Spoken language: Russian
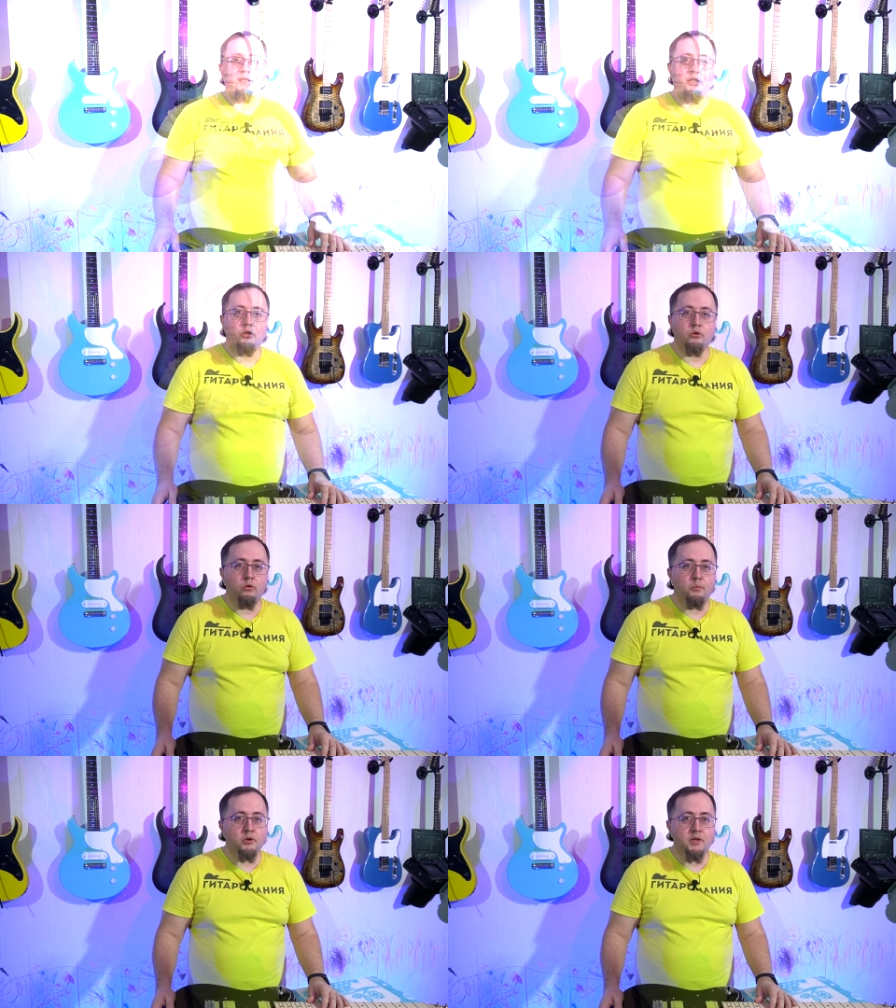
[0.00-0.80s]

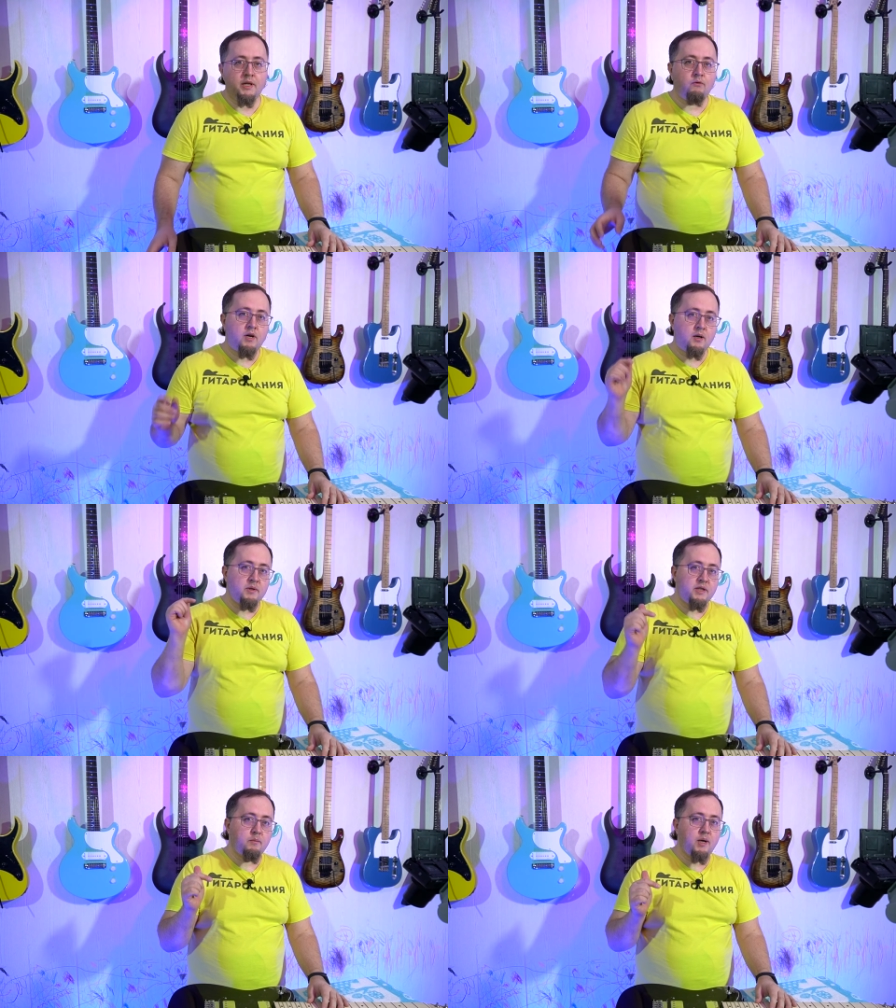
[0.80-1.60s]
Зачастую после того, как
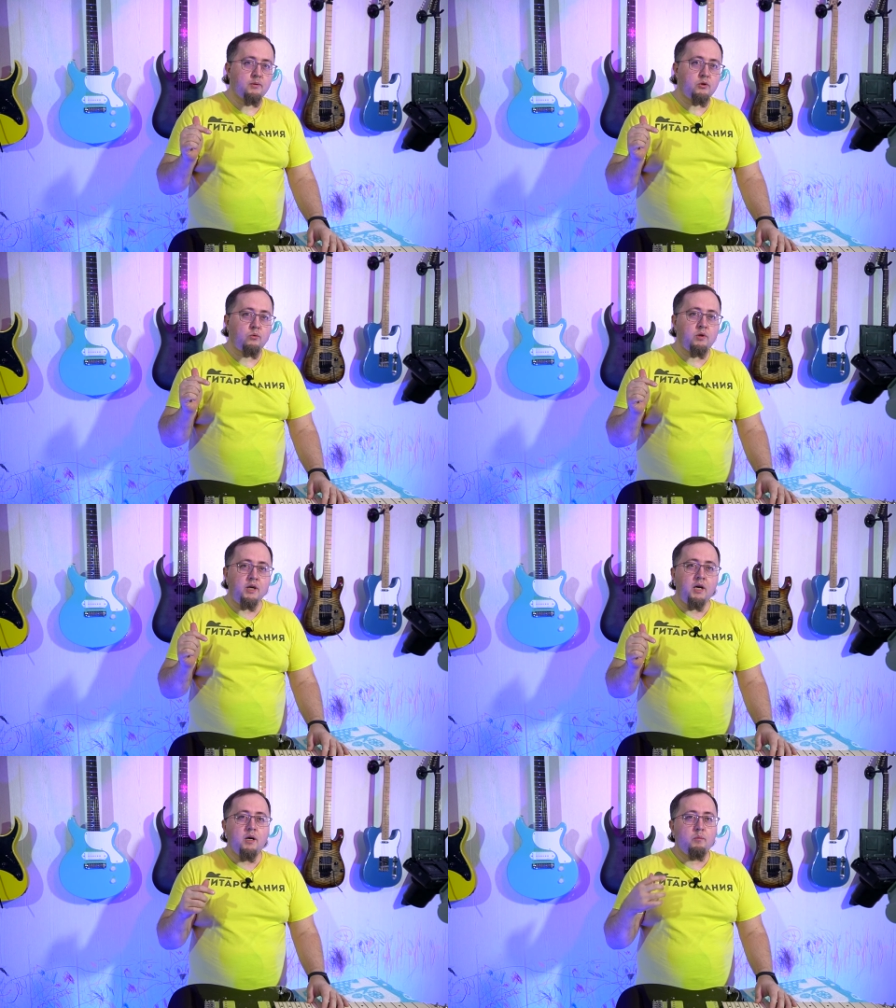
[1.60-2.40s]
мы снимаем струны,